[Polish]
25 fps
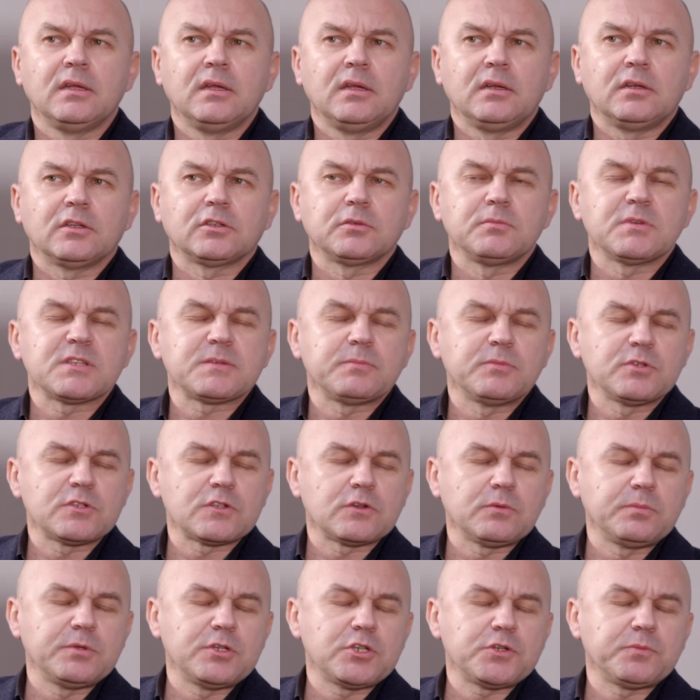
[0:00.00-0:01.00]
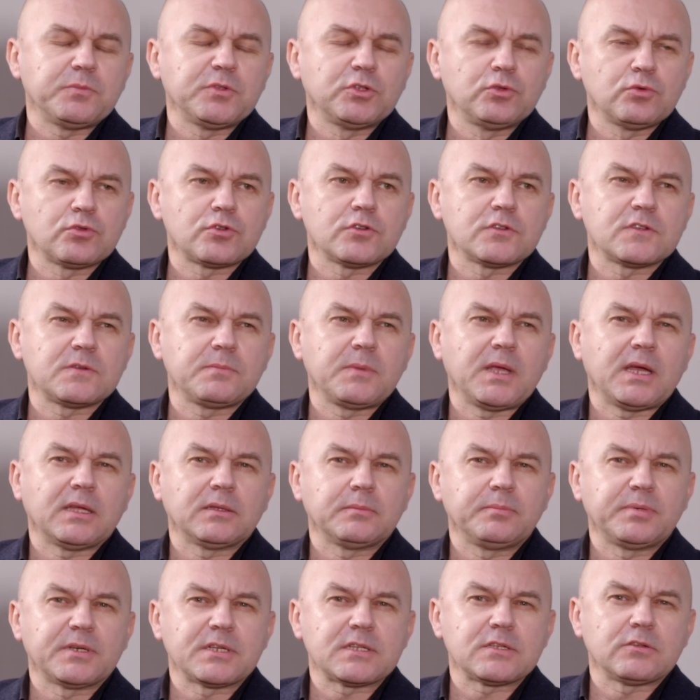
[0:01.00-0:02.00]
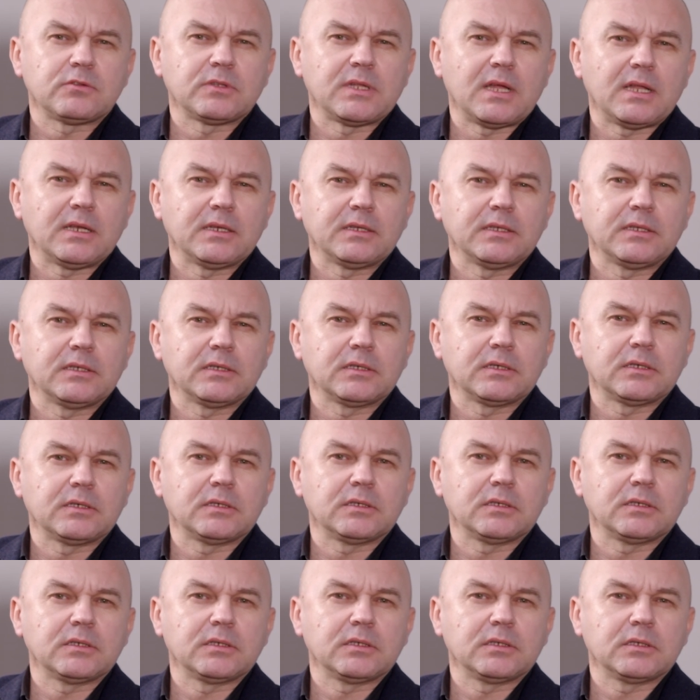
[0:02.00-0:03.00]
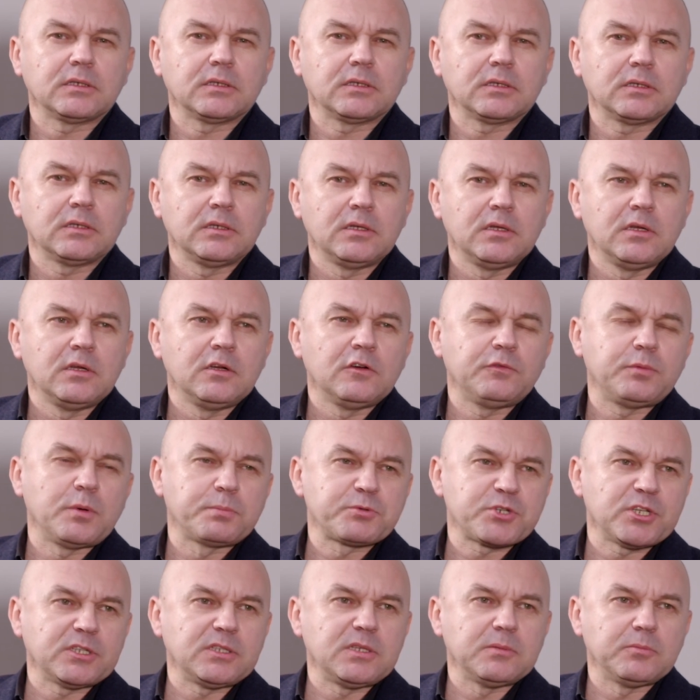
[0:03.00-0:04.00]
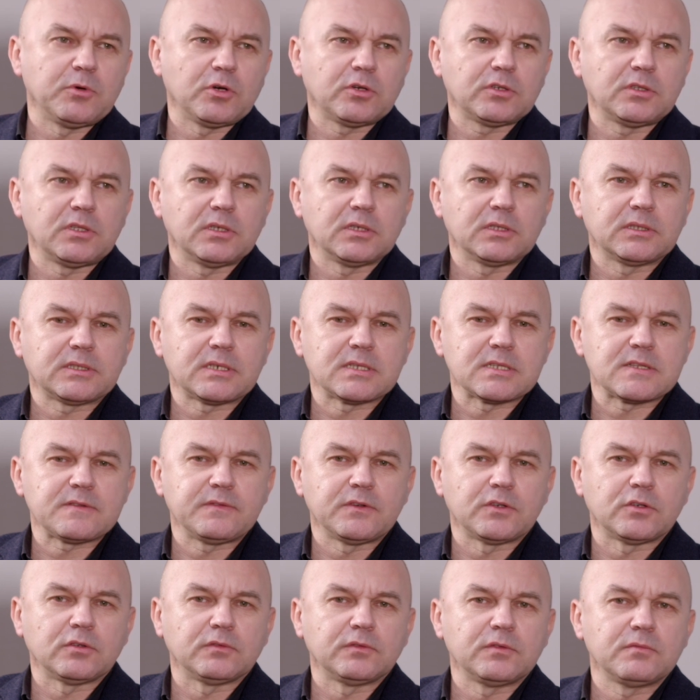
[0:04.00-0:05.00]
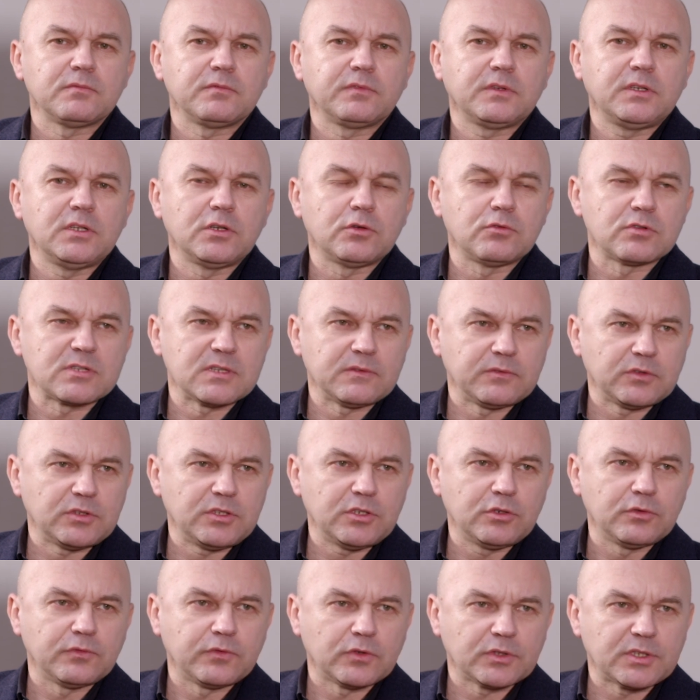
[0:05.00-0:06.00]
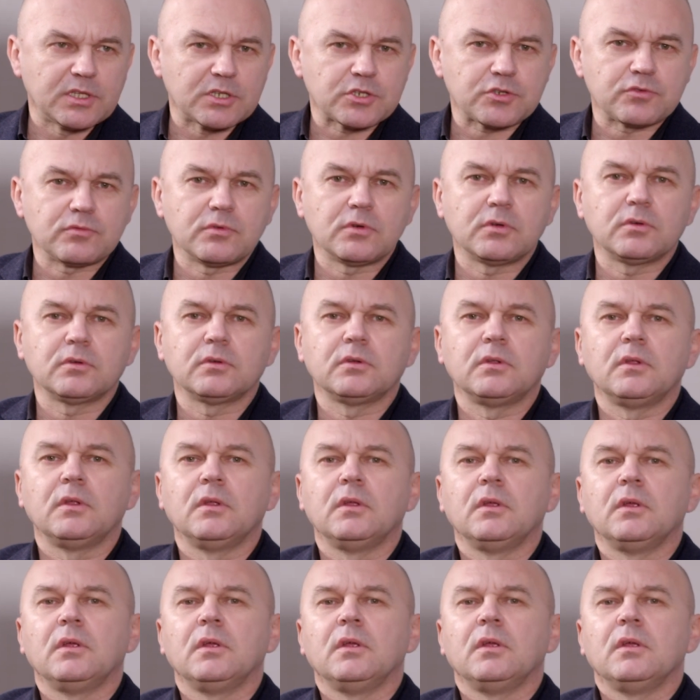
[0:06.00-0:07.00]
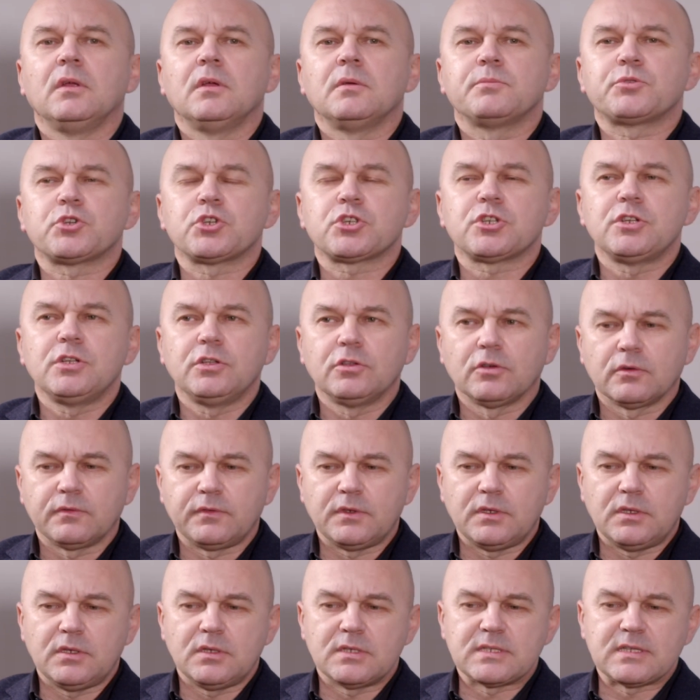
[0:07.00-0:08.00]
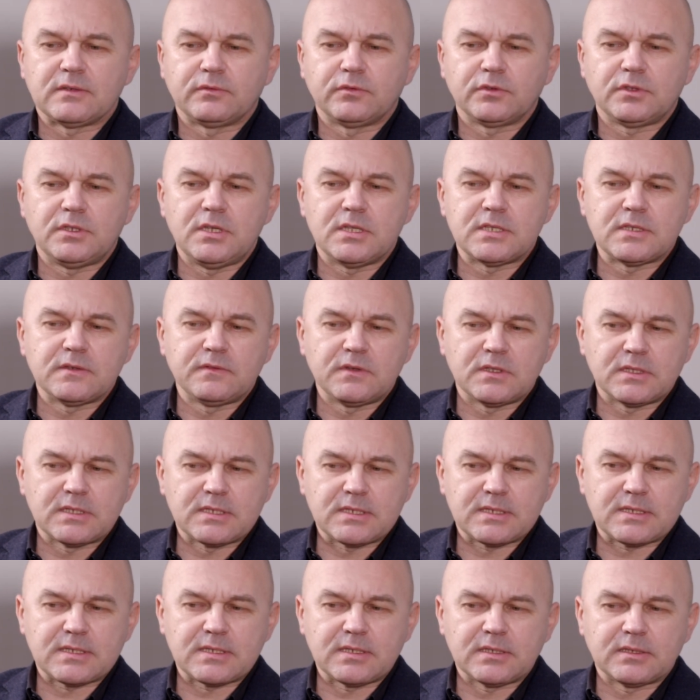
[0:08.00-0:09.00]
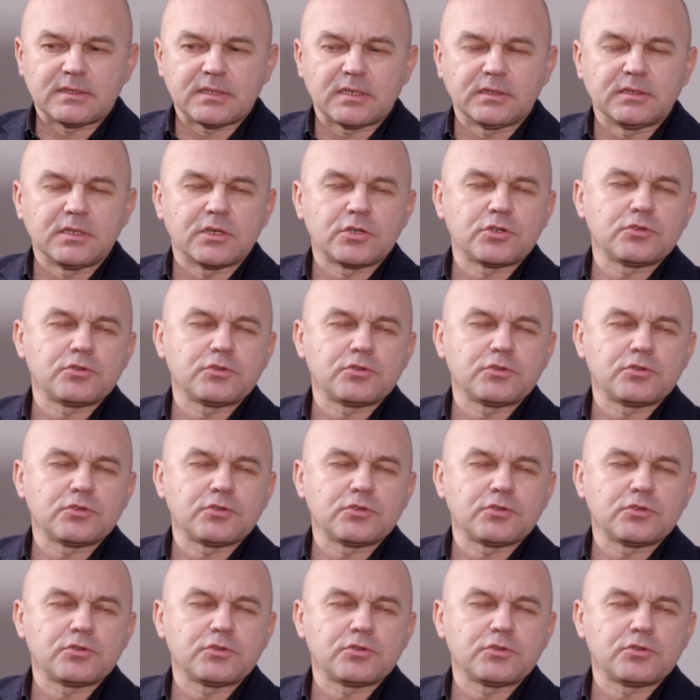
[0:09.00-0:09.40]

Natomiast my zrobiliśmy dużo zmian personalnych y, w poprzednim oknie transferowym. Kilku zawodników odeszło, przyszli nowi zawodnicy, więc trener